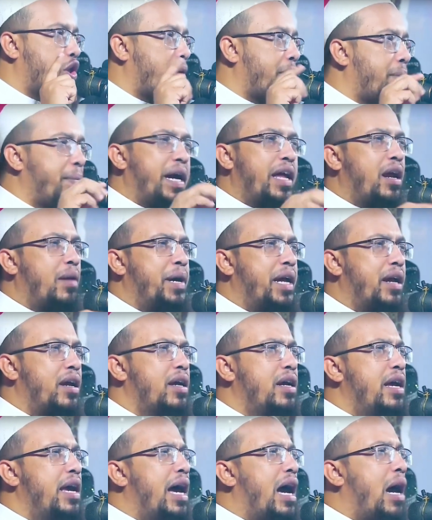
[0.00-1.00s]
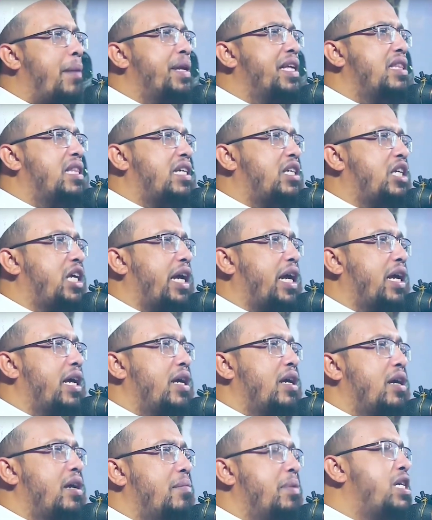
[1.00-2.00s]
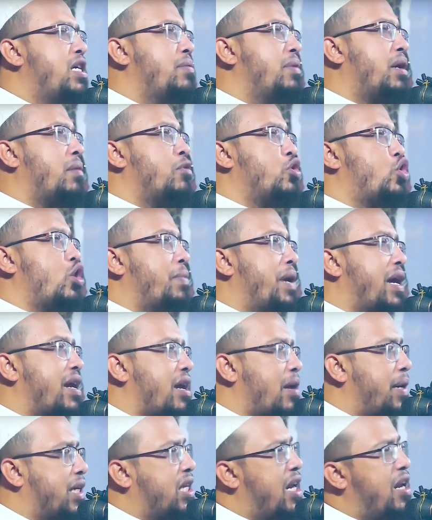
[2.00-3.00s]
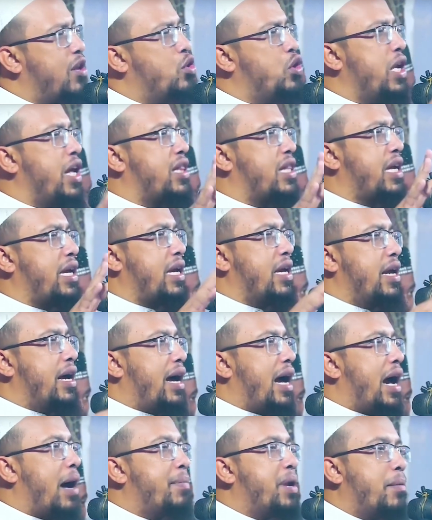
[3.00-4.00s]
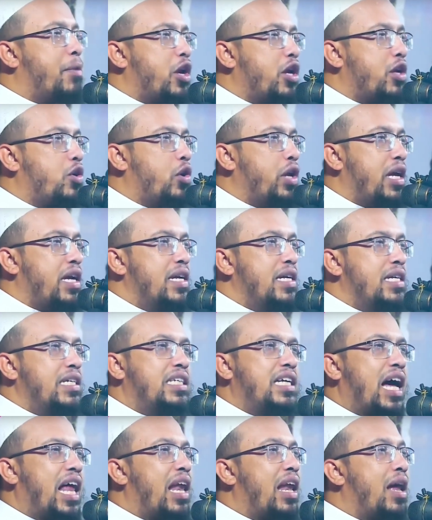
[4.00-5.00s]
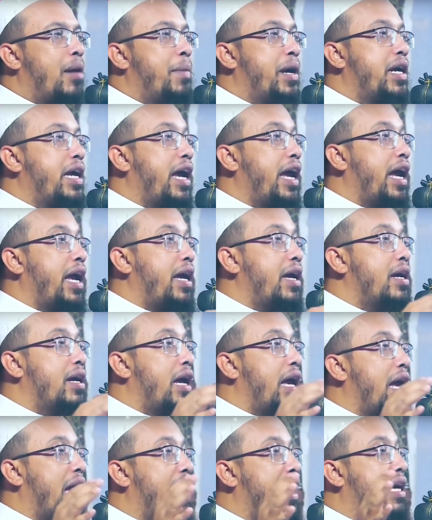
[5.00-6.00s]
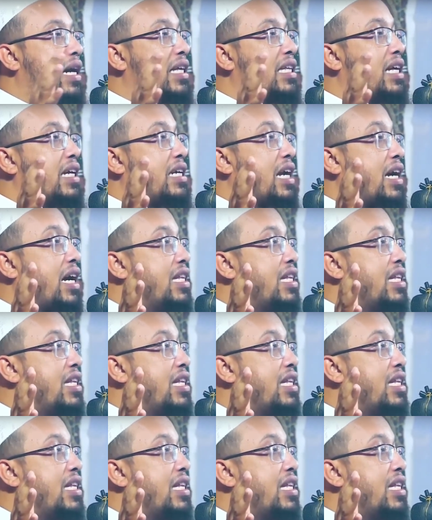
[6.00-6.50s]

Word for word: করতে হবে বাইরে আমার আমাদের দেশে বেশিরভাগ মুসলমানরা বা সারা দুনিয়াতেই আমরা মনে করি যে আল্লাহ আমাকে এক গাদা